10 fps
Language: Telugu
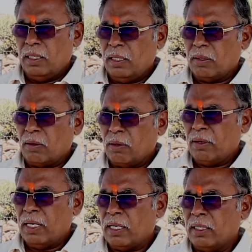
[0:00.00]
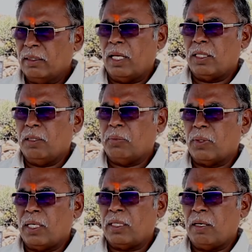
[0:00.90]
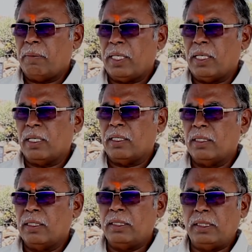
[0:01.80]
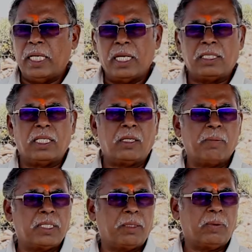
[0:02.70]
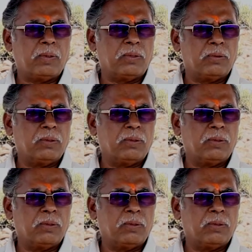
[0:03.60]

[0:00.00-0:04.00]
ఈ కొనకొండ అతి పురాతనమైన జైనక్షేత్రంగా చెప్పవచ్చు